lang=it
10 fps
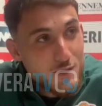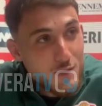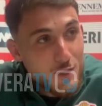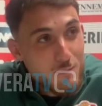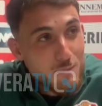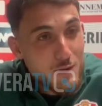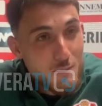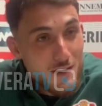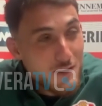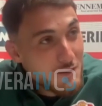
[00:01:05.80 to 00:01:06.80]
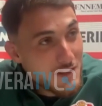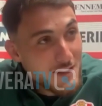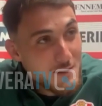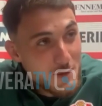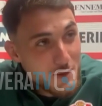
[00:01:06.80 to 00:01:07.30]
purtroppo non me l'hanno fatto
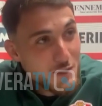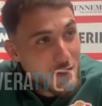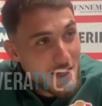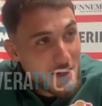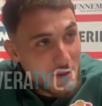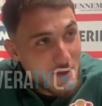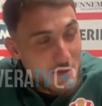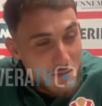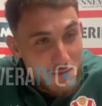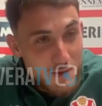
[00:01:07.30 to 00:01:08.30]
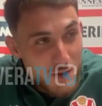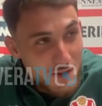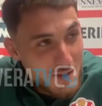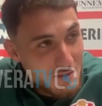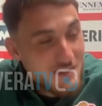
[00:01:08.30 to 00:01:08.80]
nemmeno godere questo primo gol
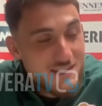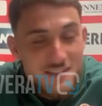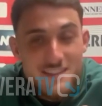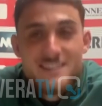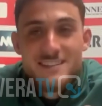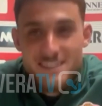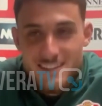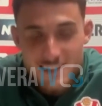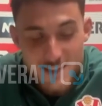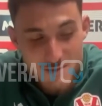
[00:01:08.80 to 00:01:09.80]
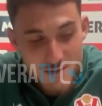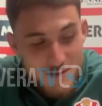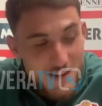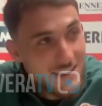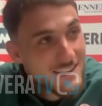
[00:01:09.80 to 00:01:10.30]
tra i professionisti. Che dobbiamo
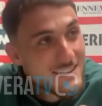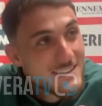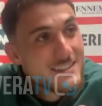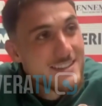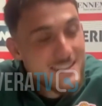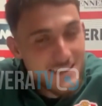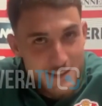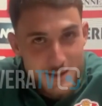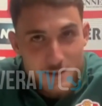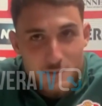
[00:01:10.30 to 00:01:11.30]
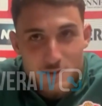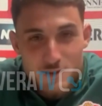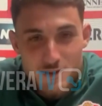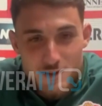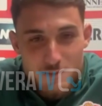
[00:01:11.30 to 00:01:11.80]
fare?
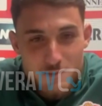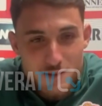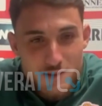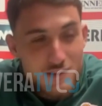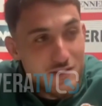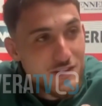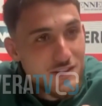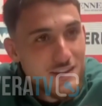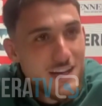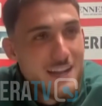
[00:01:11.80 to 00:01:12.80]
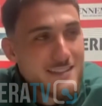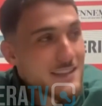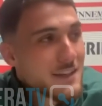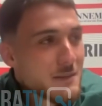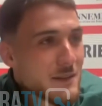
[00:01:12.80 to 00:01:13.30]
Purtroppo è
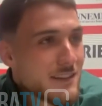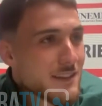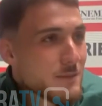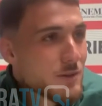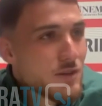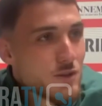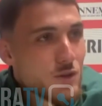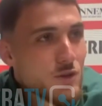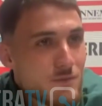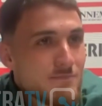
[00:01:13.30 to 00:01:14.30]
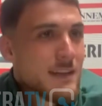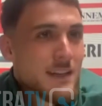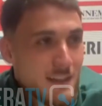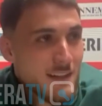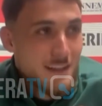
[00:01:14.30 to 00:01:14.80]
stata una partita molto
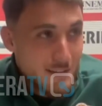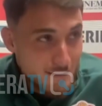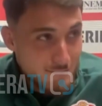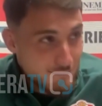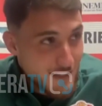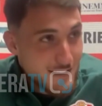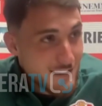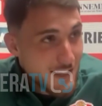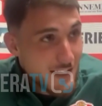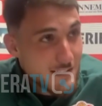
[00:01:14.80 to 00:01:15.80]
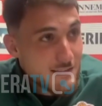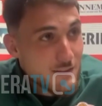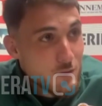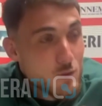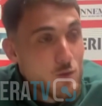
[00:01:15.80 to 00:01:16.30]
intensa,
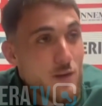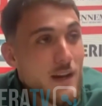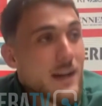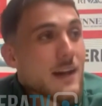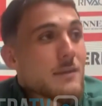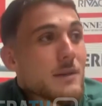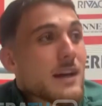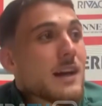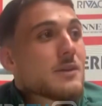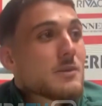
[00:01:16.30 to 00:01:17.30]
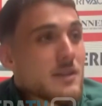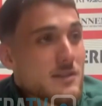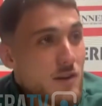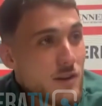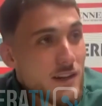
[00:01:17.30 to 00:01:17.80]
dura, eh. peccato per
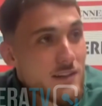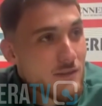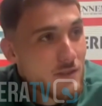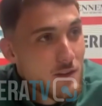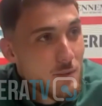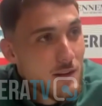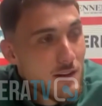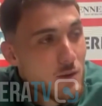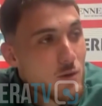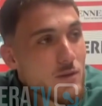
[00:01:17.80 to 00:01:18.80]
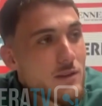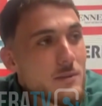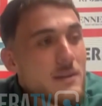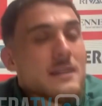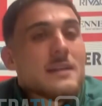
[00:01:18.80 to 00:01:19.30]
Zoya che si è fatto male
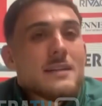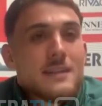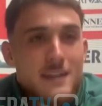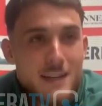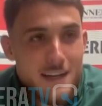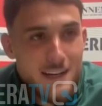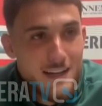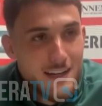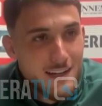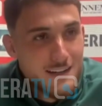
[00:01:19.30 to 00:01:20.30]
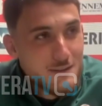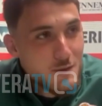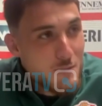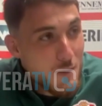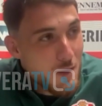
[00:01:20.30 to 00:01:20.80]
all'ultimo. Eh,
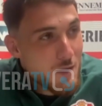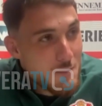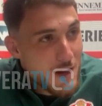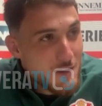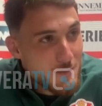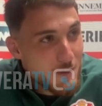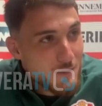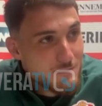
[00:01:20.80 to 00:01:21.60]
dobbiamo cambiare un po'